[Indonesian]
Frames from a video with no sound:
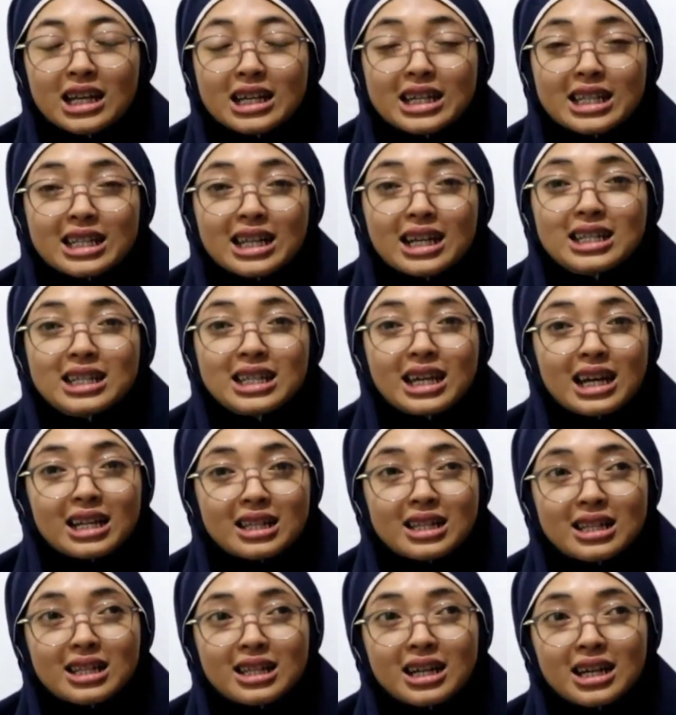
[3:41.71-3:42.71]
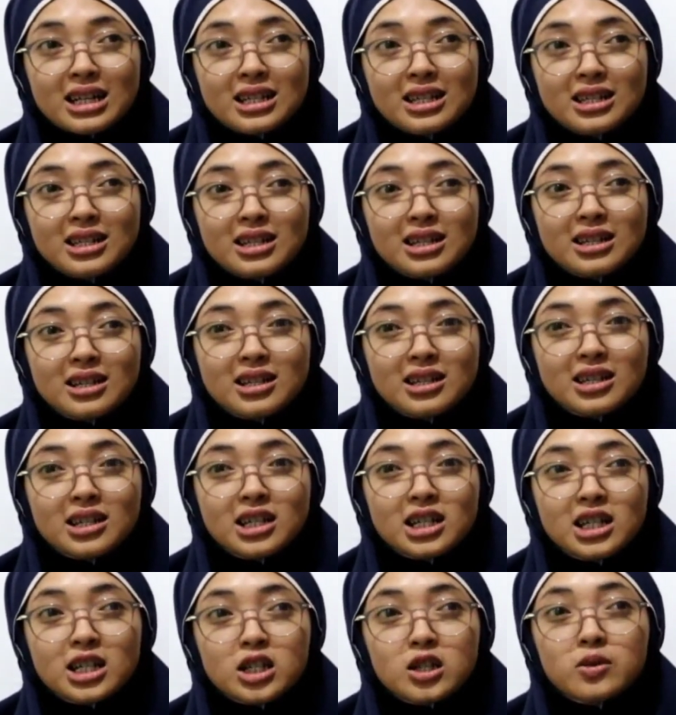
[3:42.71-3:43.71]
kita niatkan
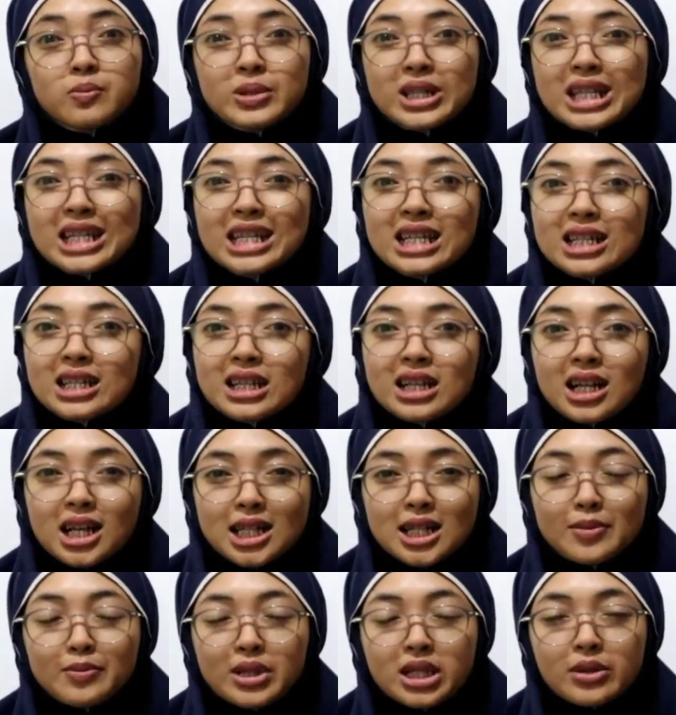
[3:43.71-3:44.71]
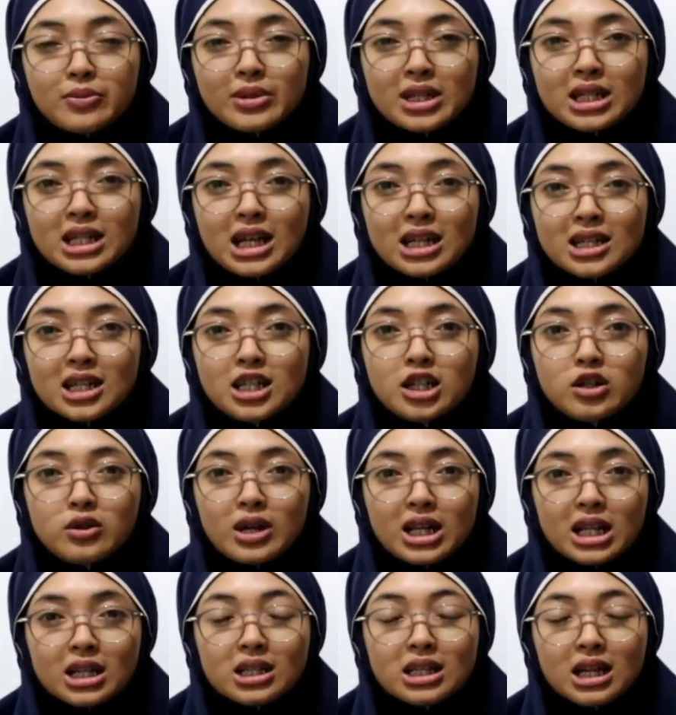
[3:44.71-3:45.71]
uh, subsidi silang teman-teman karena di
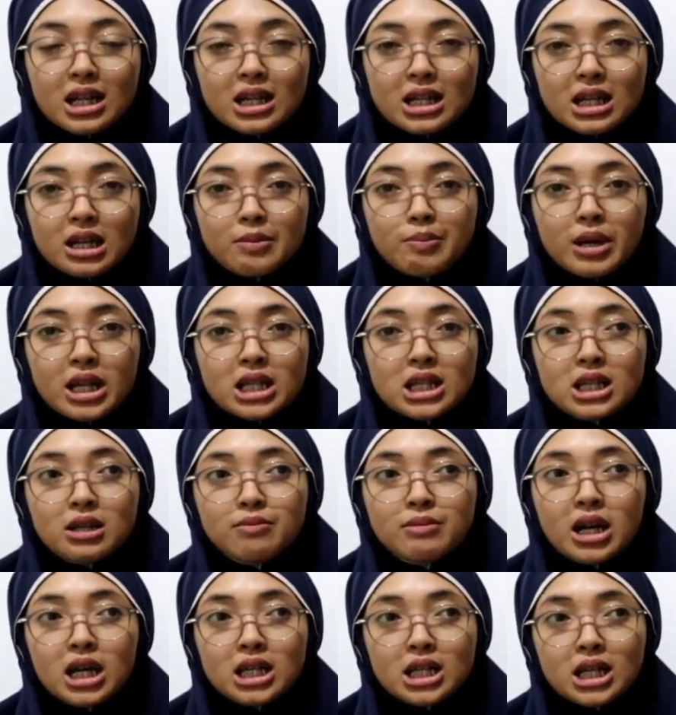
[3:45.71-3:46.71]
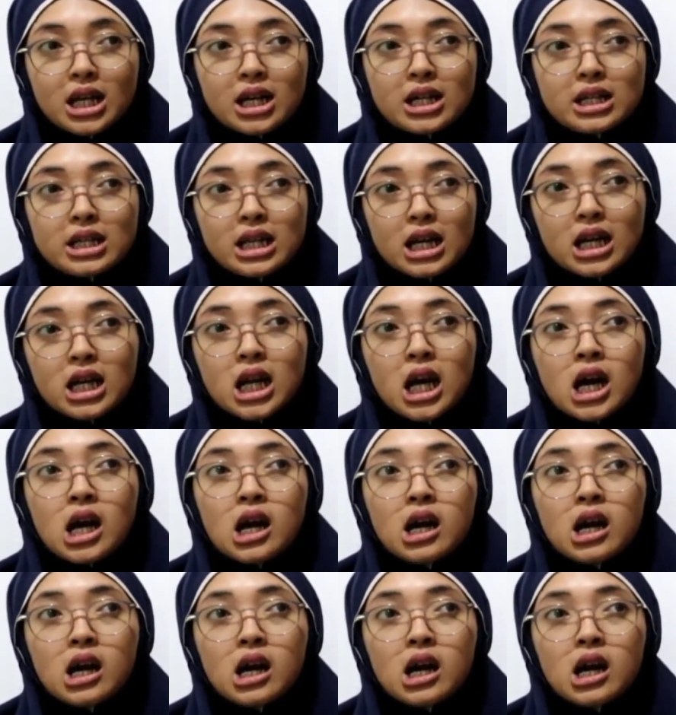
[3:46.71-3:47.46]
luar sana pasti banyak yang